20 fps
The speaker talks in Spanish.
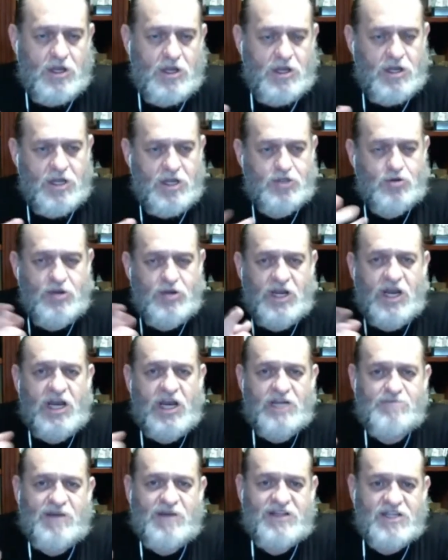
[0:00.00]
las orejas,
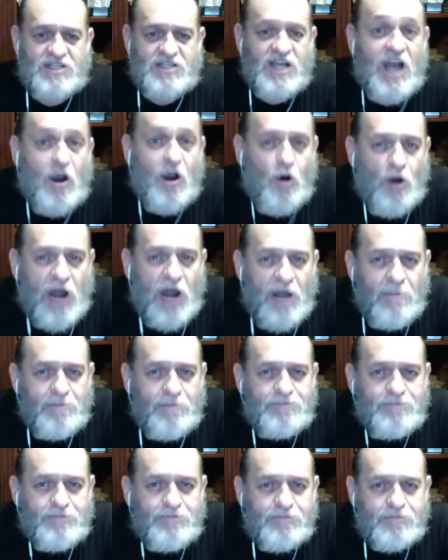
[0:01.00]
las patas y la cola,
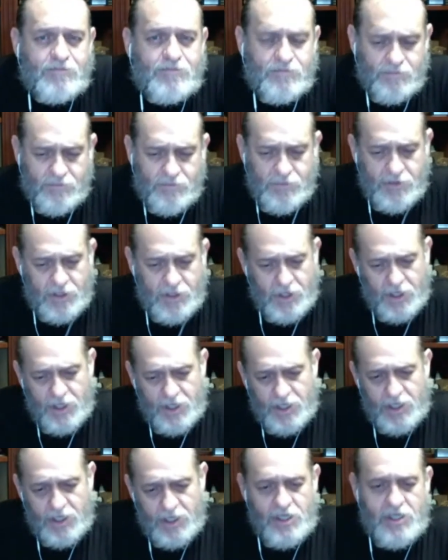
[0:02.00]

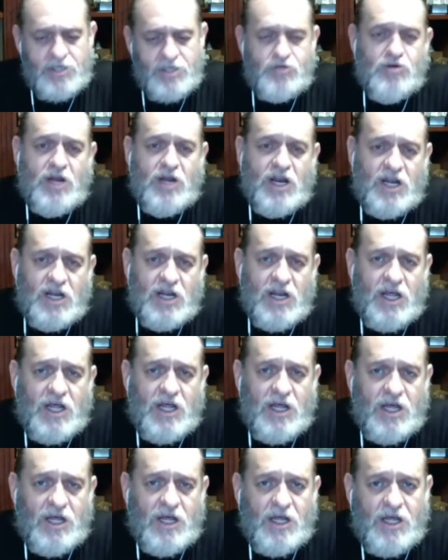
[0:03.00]
y hice una
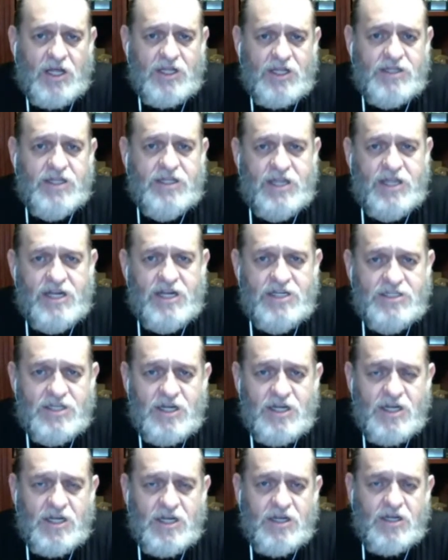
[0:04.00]
regla de
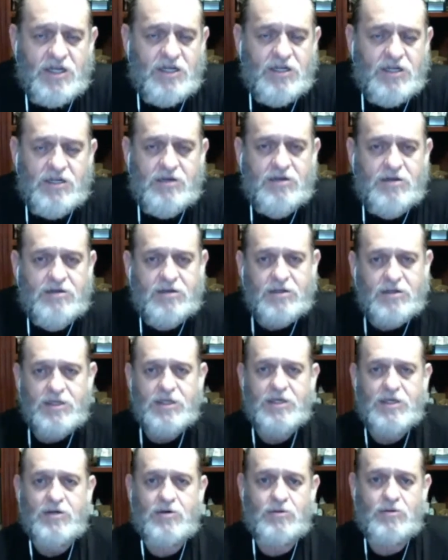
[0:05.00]
tres eh,
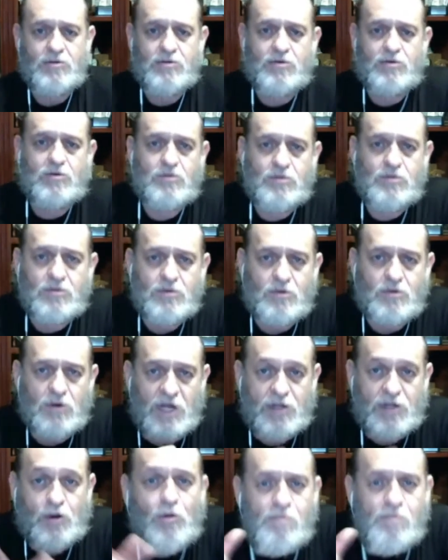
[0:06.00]
con,
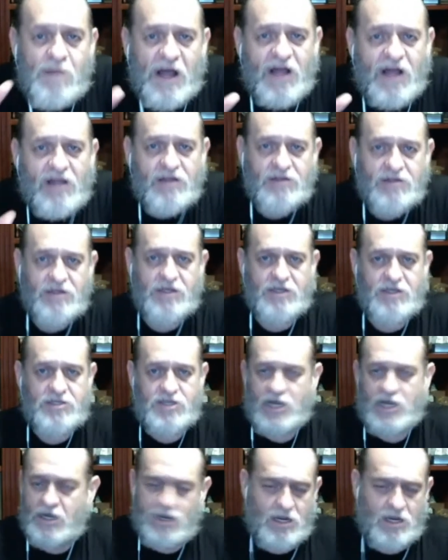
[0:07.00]
con la trompa y
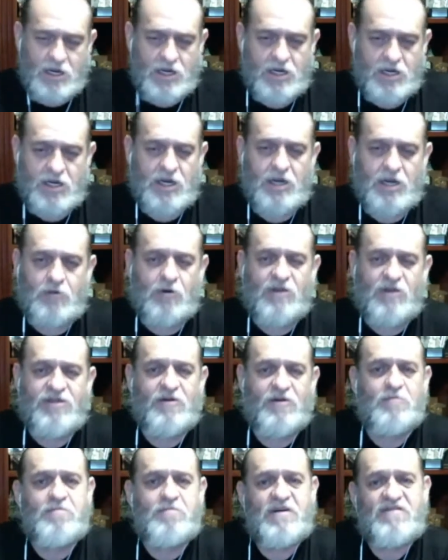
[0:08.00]
saqué la
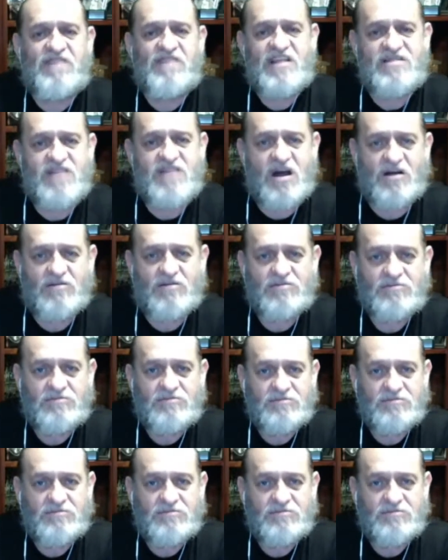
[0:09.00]
ecuación perfecta.